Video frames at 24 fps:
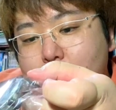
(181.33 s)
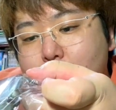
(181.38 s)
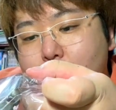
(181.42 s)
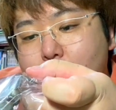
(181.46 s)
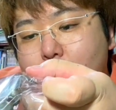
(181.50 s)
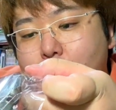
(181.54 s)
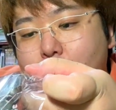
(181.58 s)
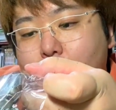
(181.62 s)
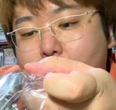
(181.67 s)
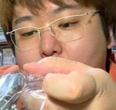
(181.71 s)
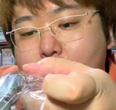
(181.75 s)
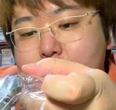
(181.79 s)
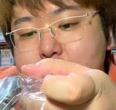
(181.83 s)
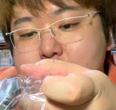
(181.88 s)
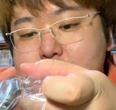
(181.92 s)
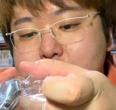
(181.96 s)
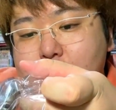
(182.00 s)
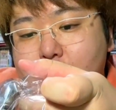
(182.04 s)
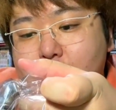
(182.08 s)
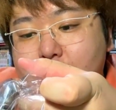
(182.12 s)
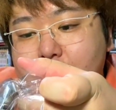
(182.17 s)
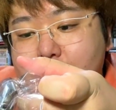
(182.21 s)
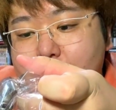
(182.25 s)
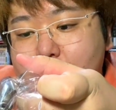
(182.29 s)

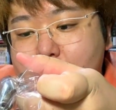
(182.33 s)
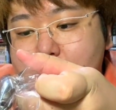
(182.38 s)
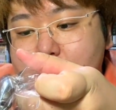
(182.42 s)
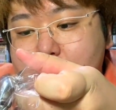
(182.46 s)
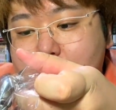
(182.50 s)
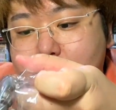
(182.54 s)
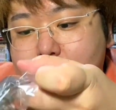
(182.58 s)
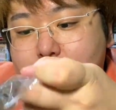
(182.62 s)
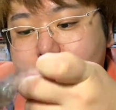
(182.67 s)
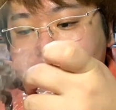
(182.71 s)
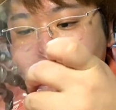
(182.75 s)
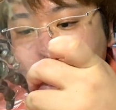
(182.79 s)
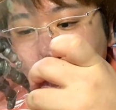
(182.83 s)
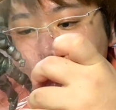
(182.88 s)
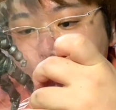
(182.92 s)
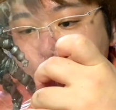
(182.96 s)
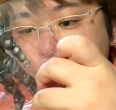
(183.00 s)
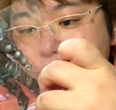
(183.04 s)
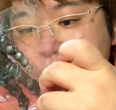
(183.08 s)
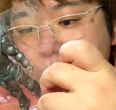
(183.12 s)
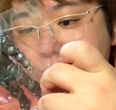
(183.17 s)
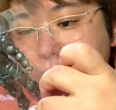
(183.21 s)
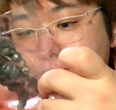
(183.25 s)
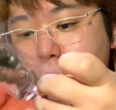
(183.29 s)
ホースオルフェノクかな、これ多分。
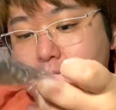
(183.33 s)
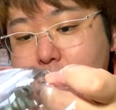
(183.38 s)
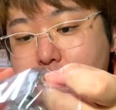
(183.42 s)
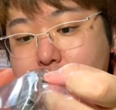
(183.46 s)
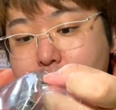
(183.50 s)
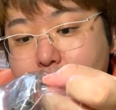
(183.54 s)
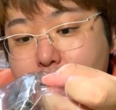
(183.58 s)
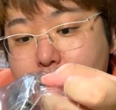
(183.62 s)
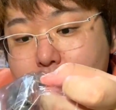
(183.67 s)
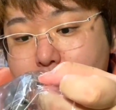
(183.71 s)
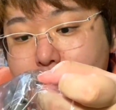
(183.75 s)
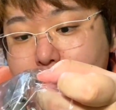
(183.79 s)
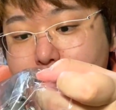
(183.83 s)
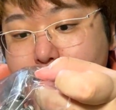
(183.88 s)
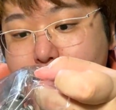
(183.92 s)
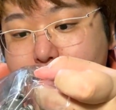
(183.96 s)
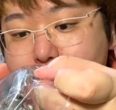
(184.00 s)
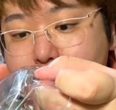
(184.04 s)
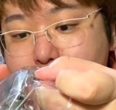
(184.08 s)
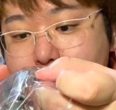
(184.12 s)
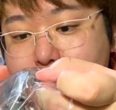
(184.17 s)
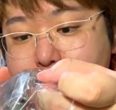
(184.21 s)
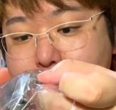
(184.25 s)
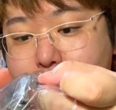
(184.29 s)

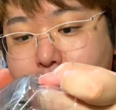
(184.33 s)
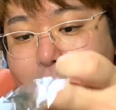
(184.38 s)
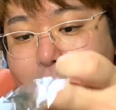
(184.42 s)
ポ